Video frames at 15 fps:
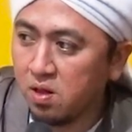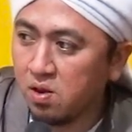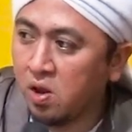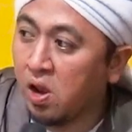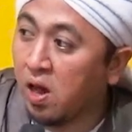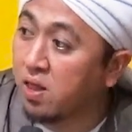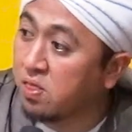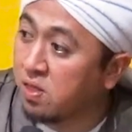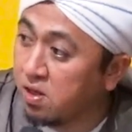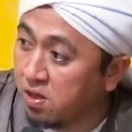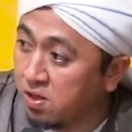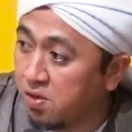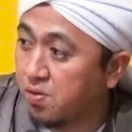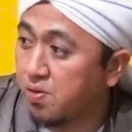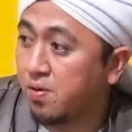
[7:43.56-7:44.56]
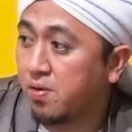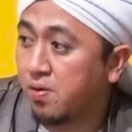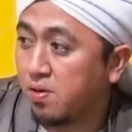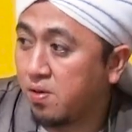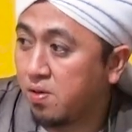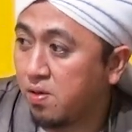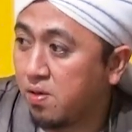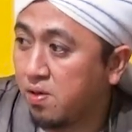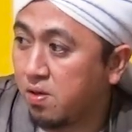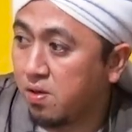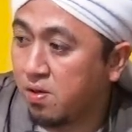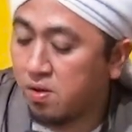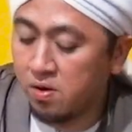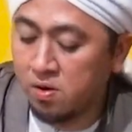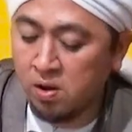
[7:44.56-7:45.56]
Dilatih.
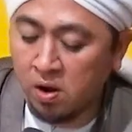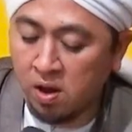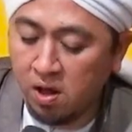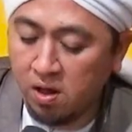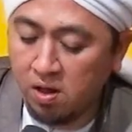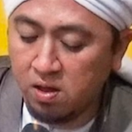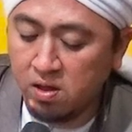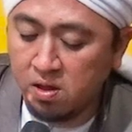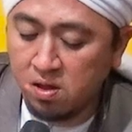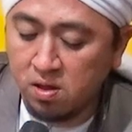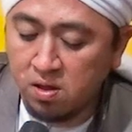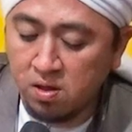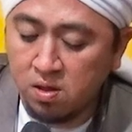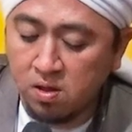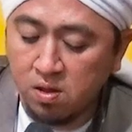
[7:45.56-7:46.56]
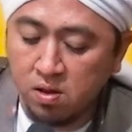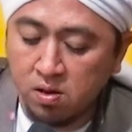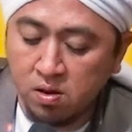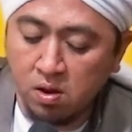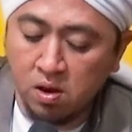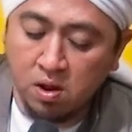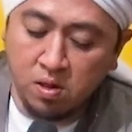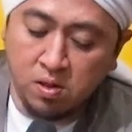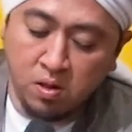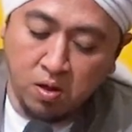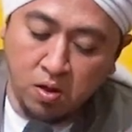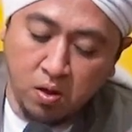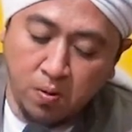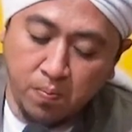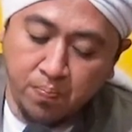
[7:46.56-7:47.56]
Dilah
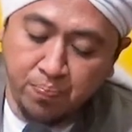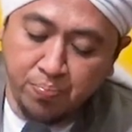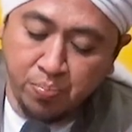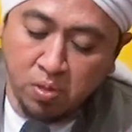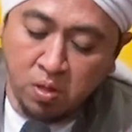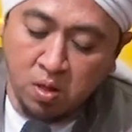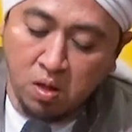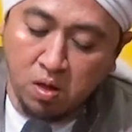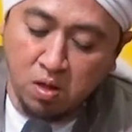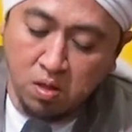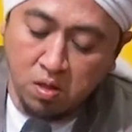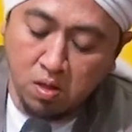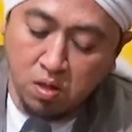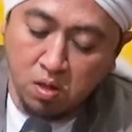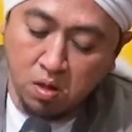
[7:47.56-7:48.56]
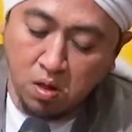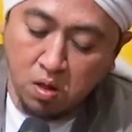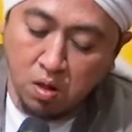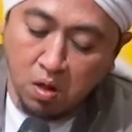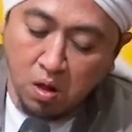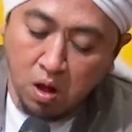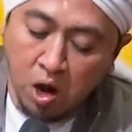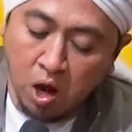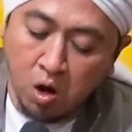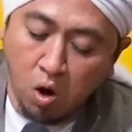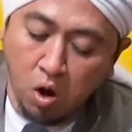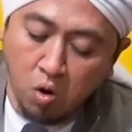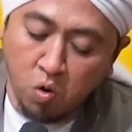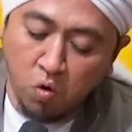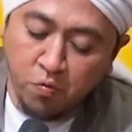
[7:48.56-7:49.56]
dilatih. Ya.
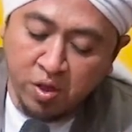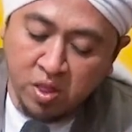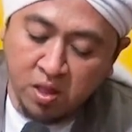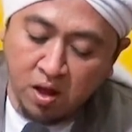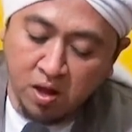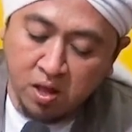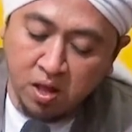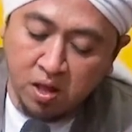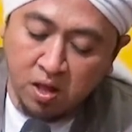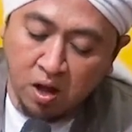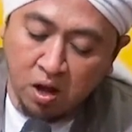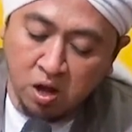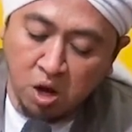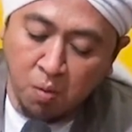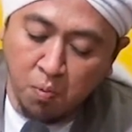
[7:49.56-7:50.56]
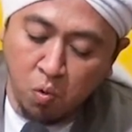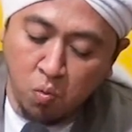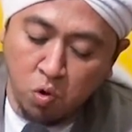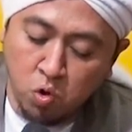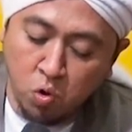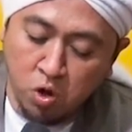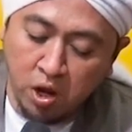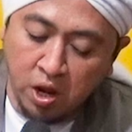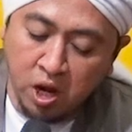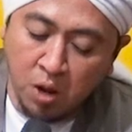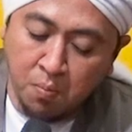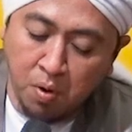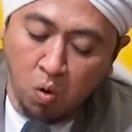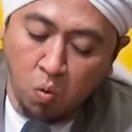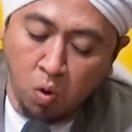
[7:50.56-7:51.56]
Al-halqu fi tahqiqi adamul wujudi
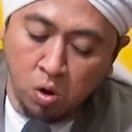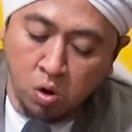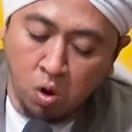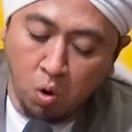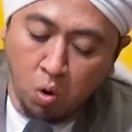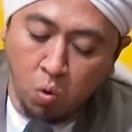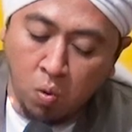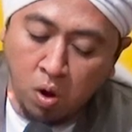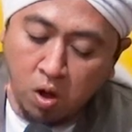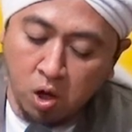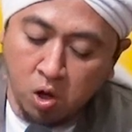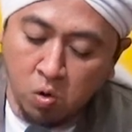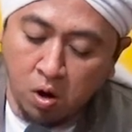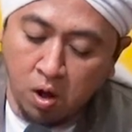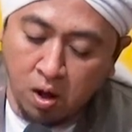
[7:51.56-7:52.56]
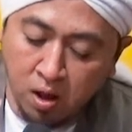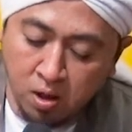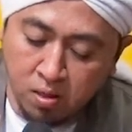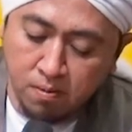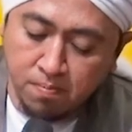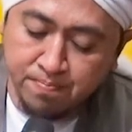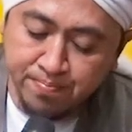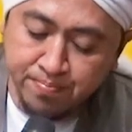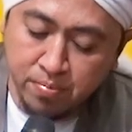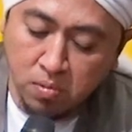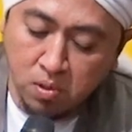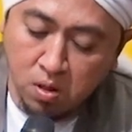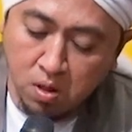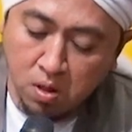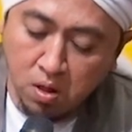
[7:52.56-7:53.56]
innama huwallahul wahidul ahad.
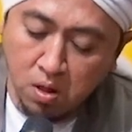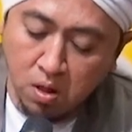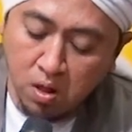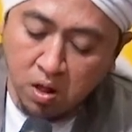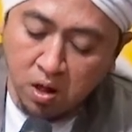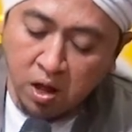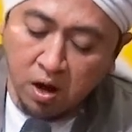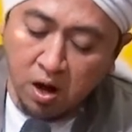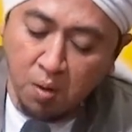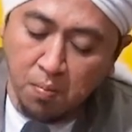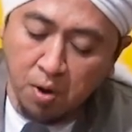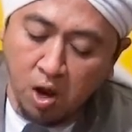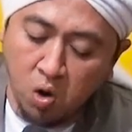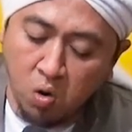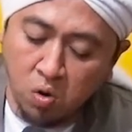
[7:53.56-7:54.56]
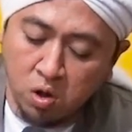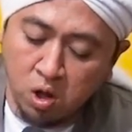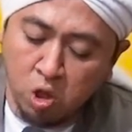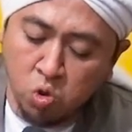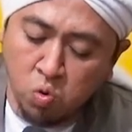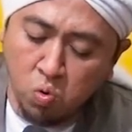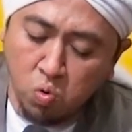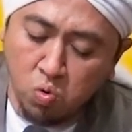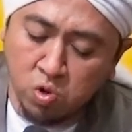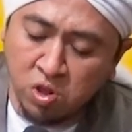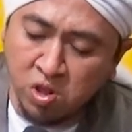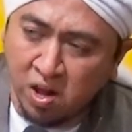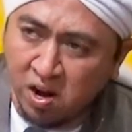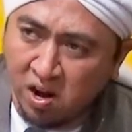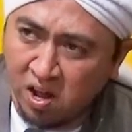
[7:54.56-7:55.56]
Karena makhluk itu
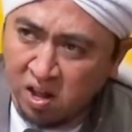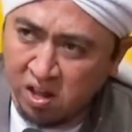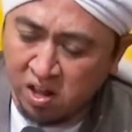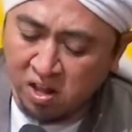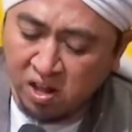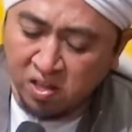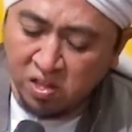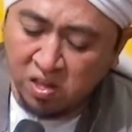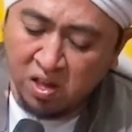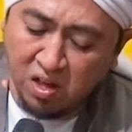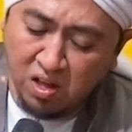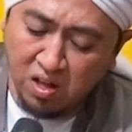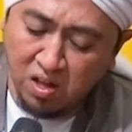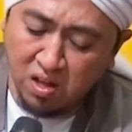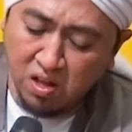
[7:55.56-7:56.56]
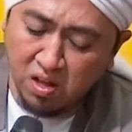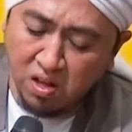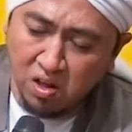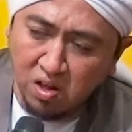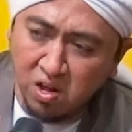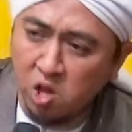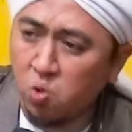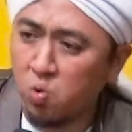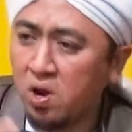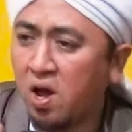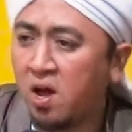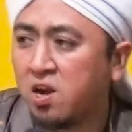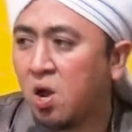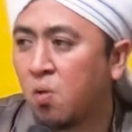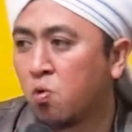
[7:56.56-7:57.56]
secara hakikatnya itu
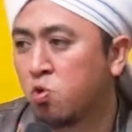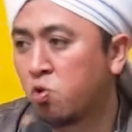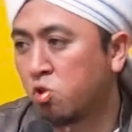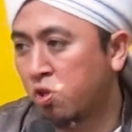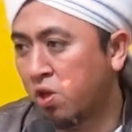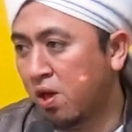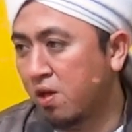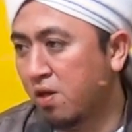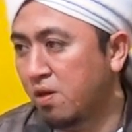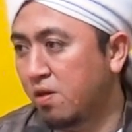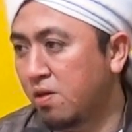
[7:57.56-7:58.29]
tidak ada wujudnya.